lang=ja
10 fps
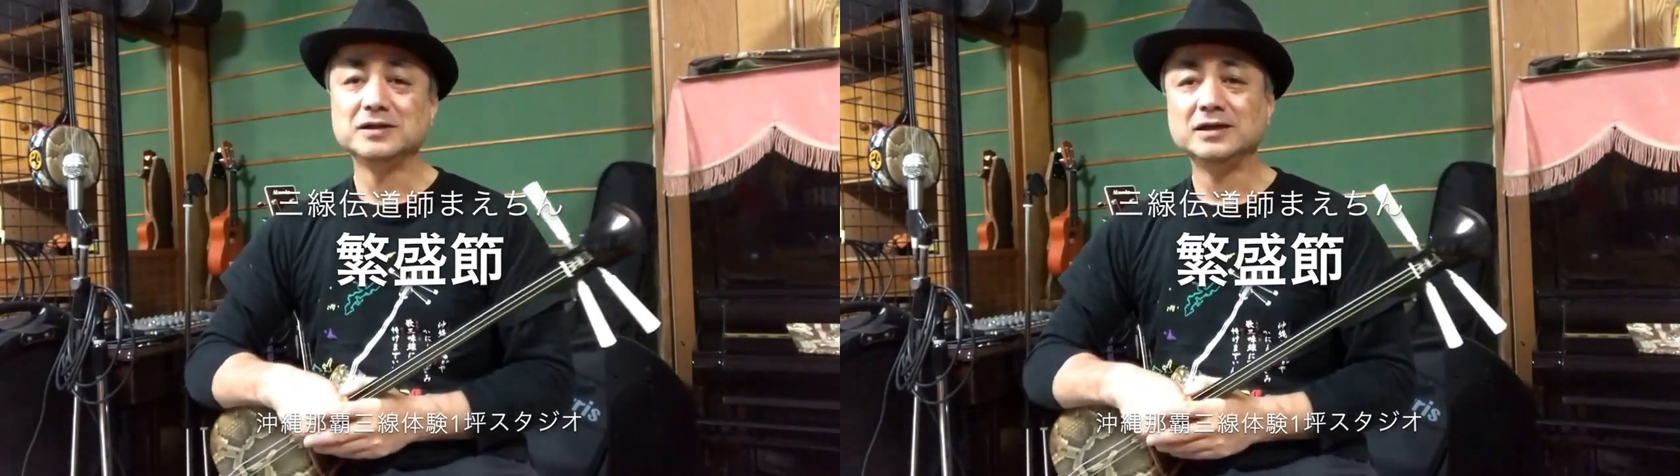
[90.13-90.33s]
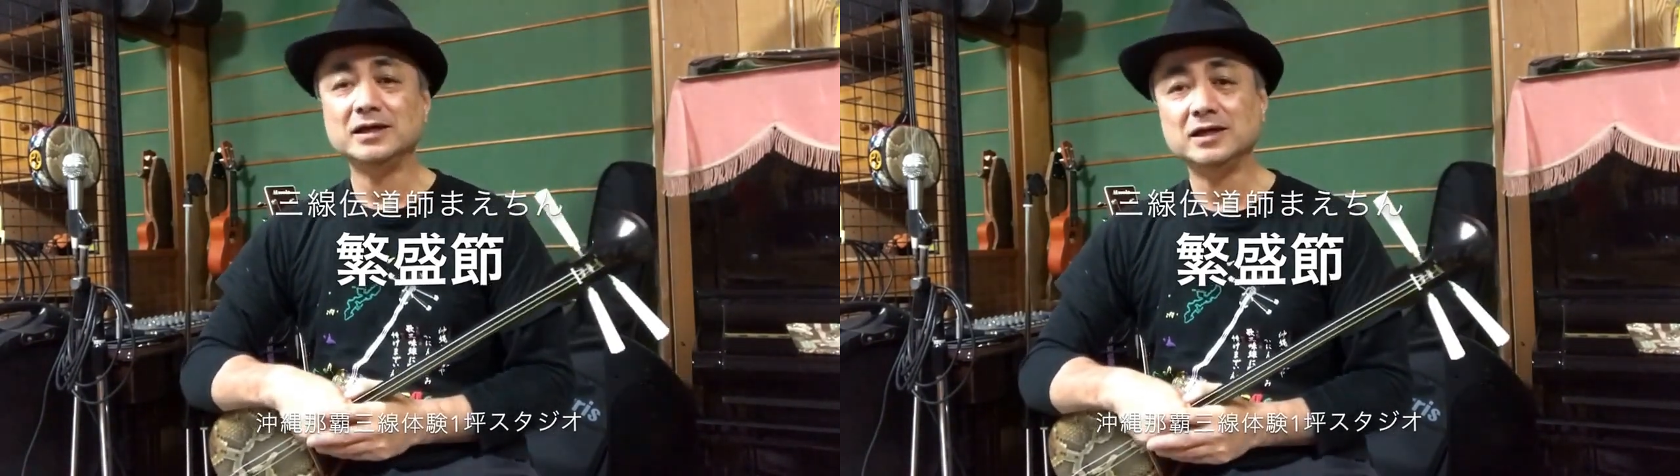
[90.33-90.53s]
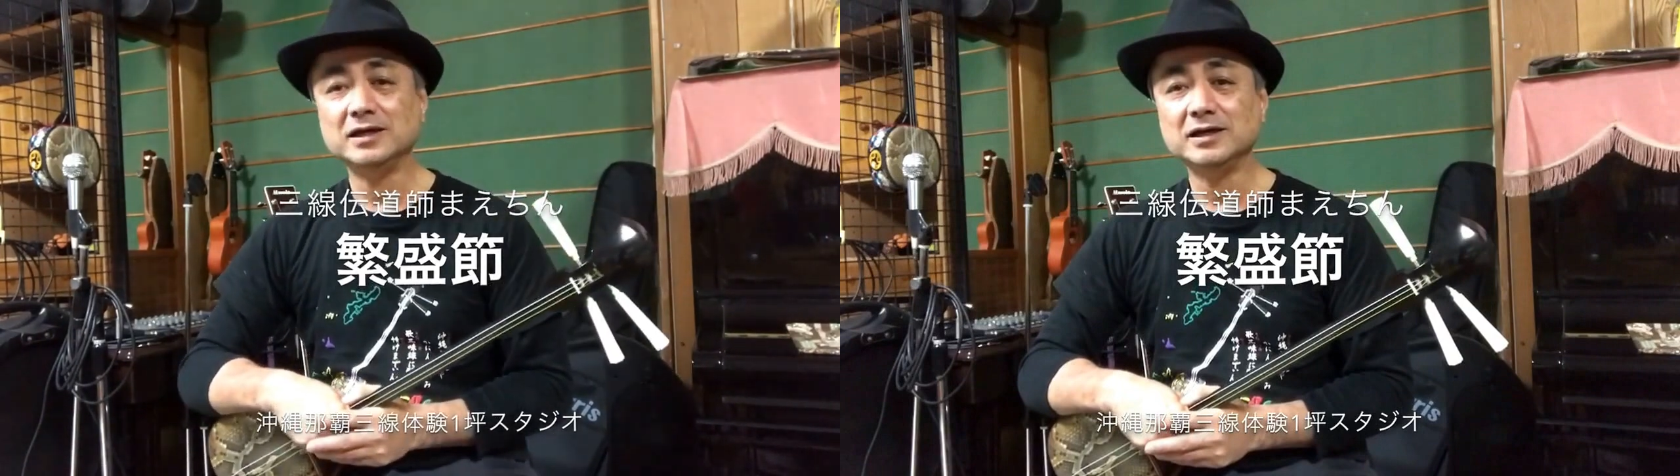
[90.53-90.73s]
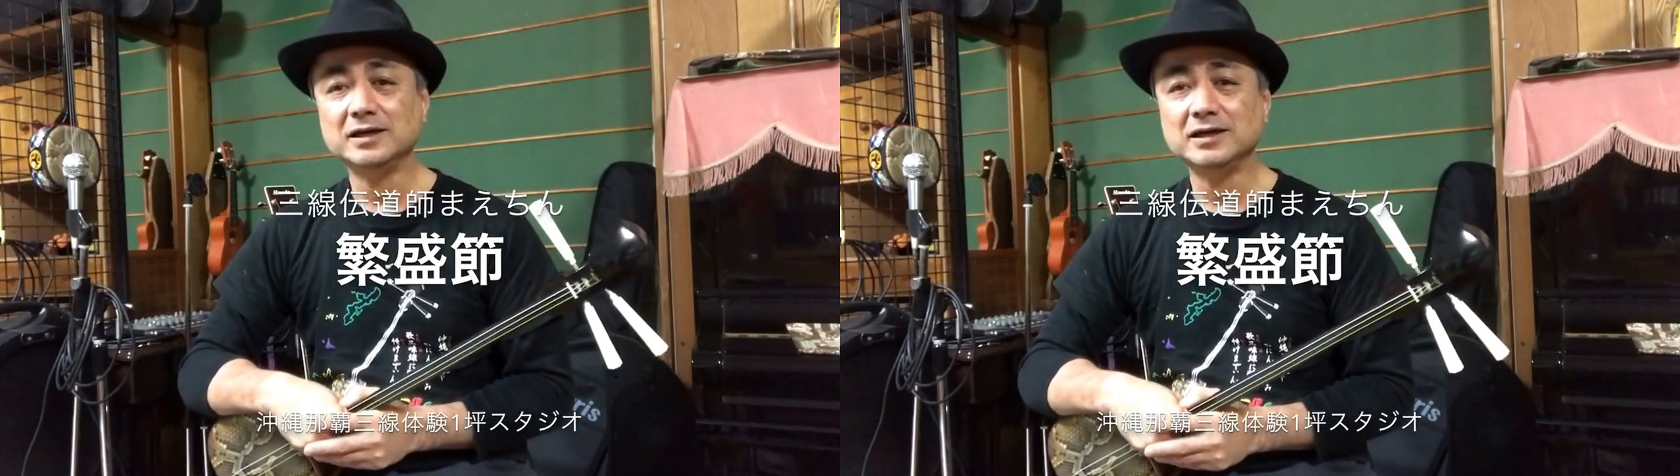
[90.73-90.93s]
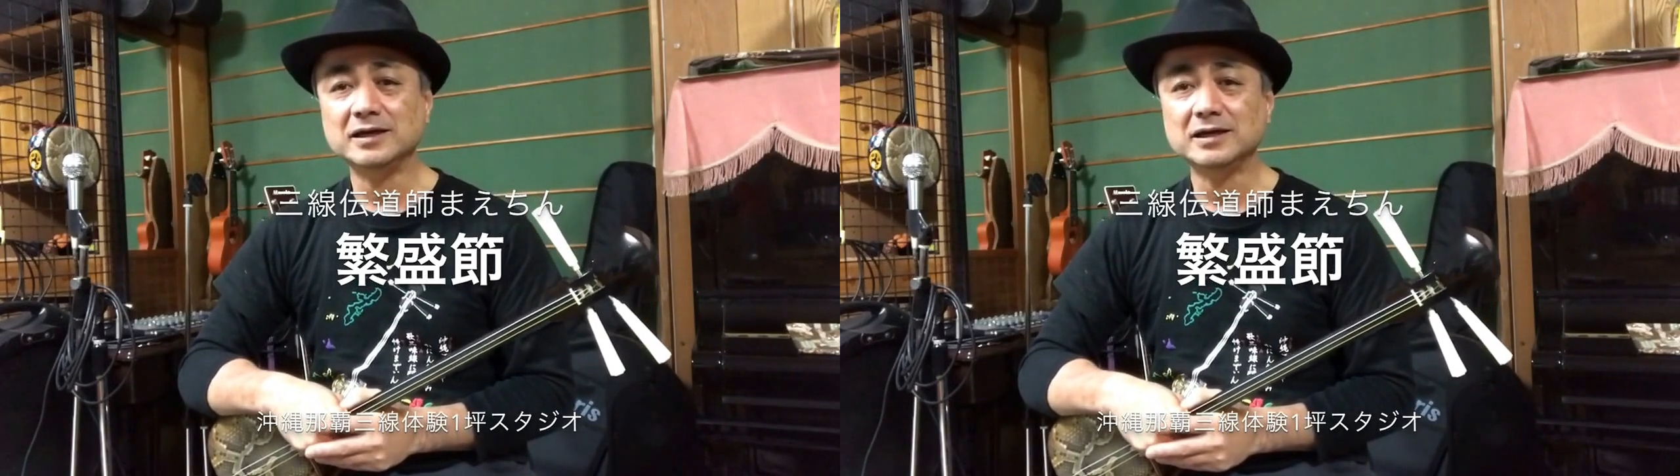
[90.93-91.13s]

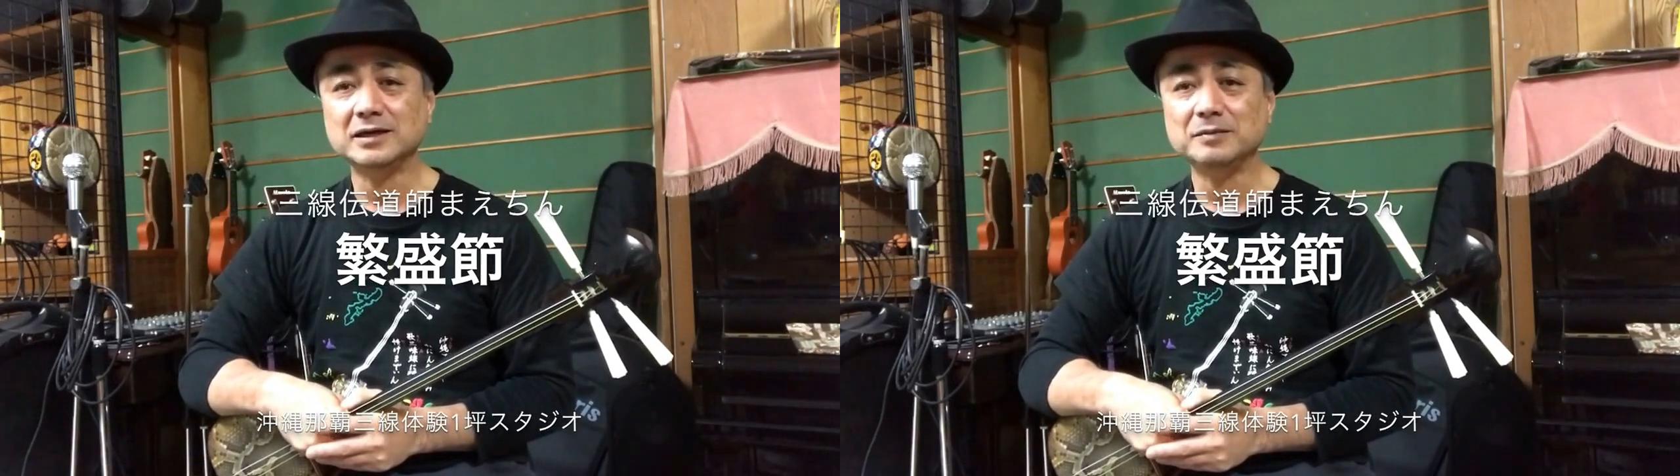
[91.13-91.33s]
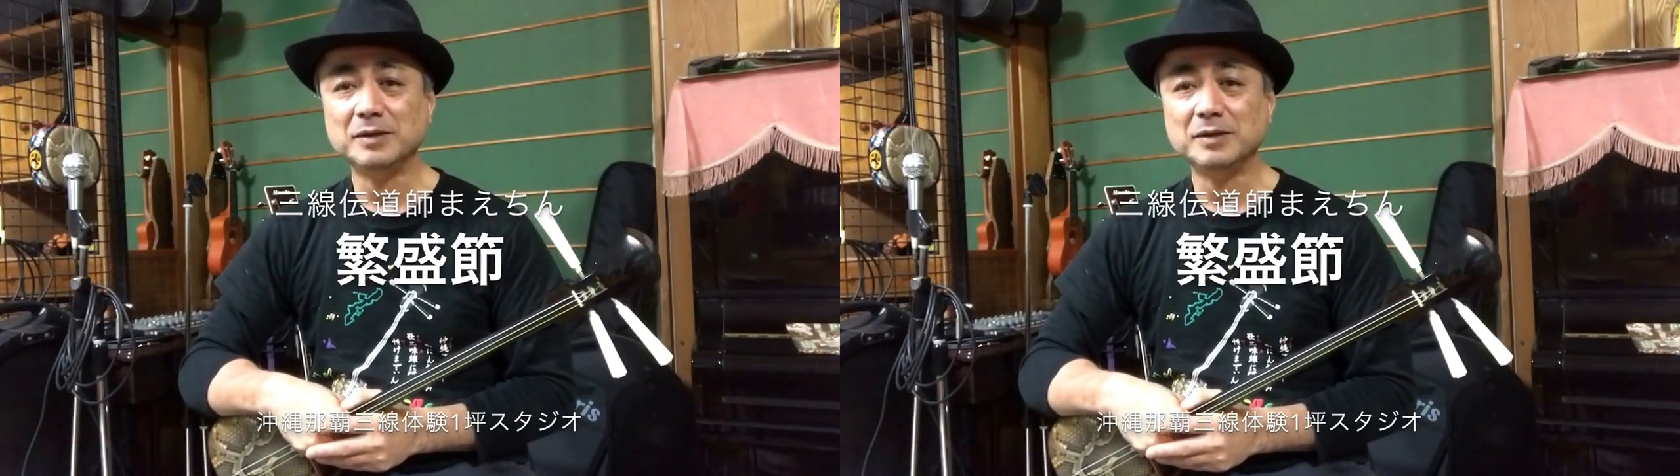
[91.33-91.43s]
えー、